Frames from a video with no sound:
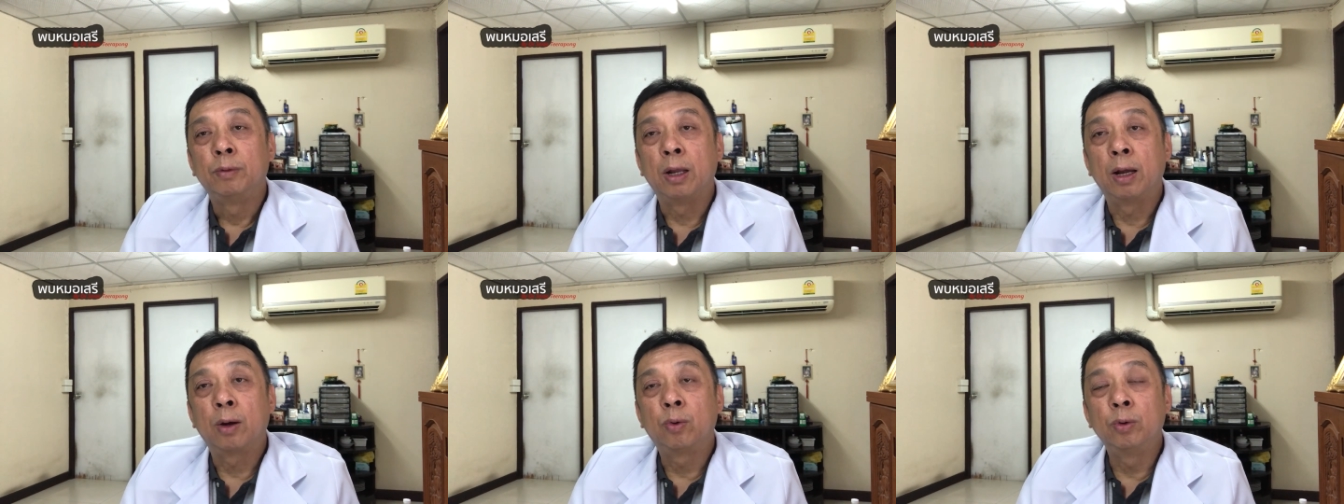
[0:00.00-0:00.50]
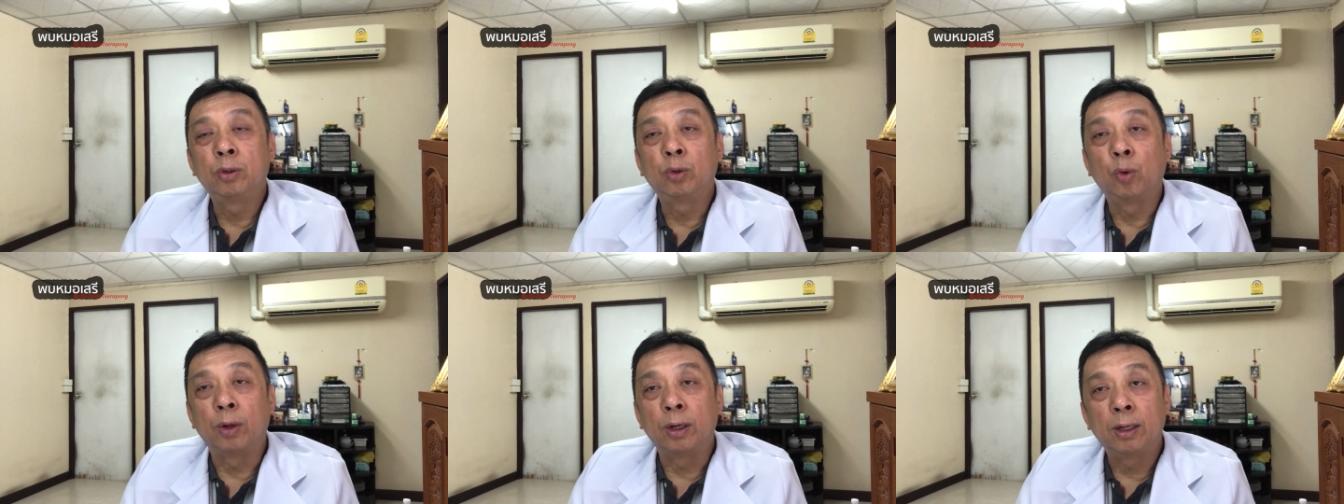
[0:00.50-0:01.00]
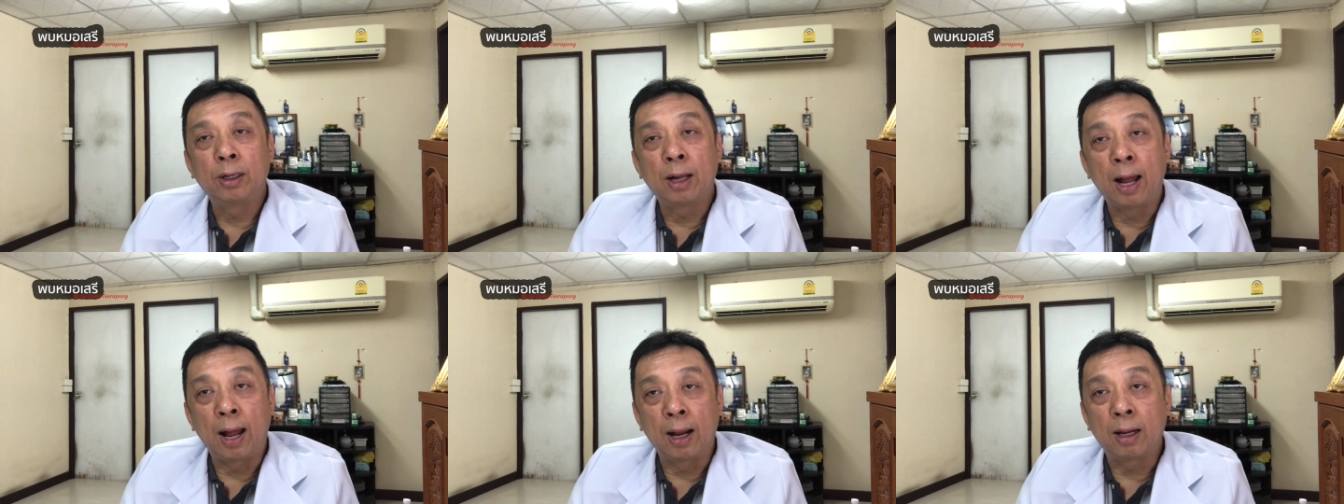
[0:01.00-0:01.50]
นะคคุณตรวจ
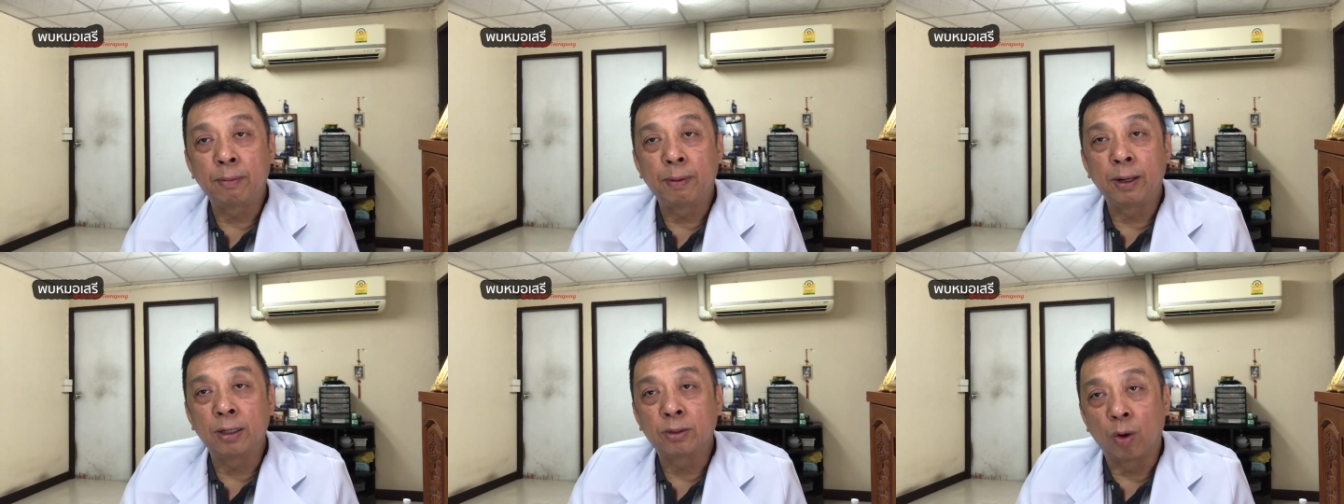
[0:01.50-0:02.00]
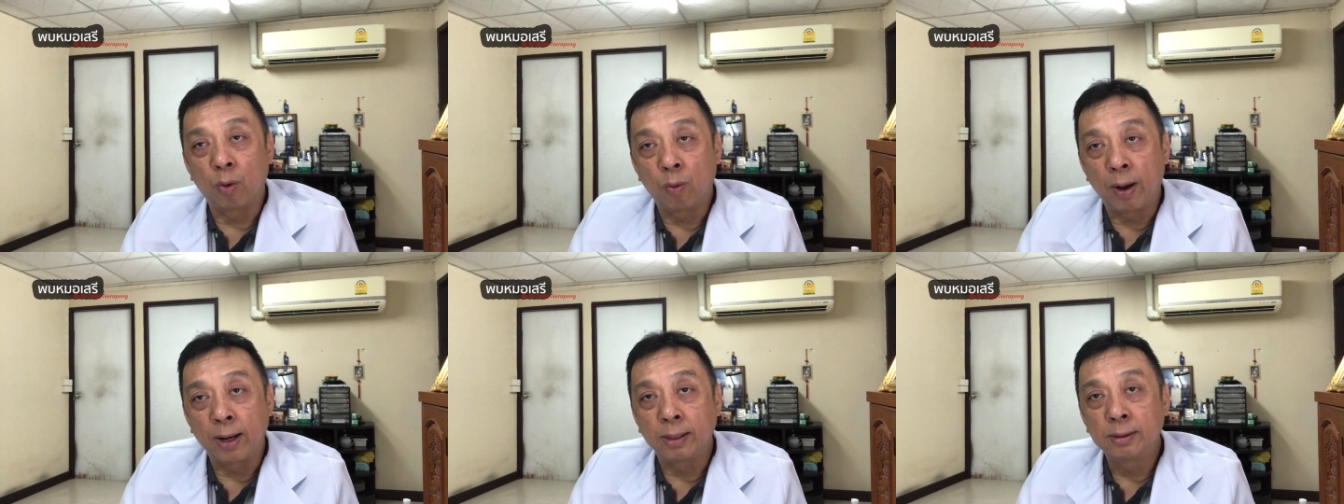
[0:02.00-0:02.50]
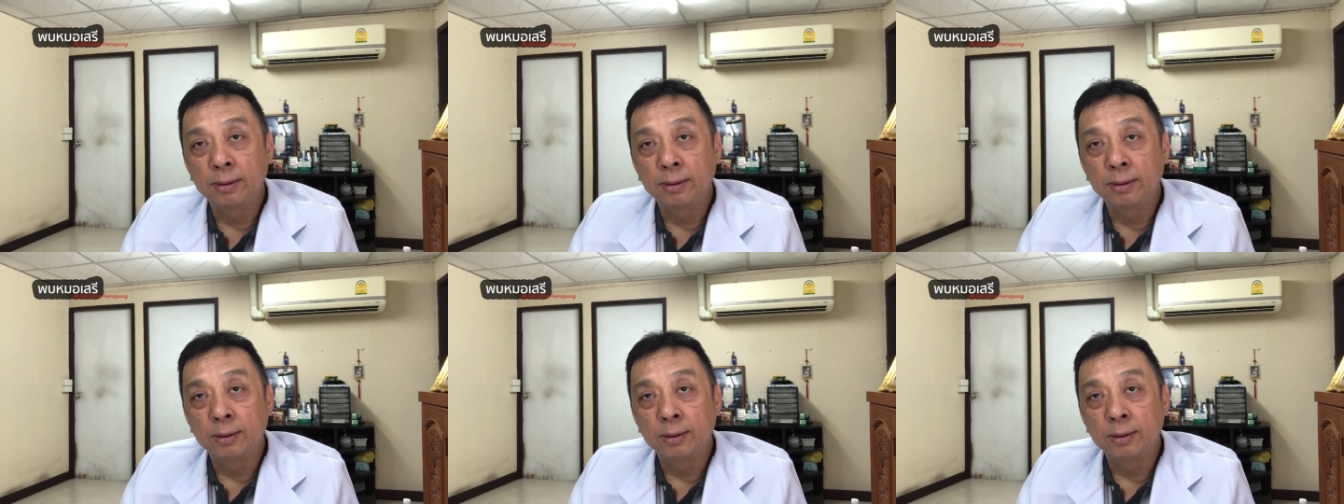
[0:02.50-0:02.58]
ห่างกันไปอีก 2 วัน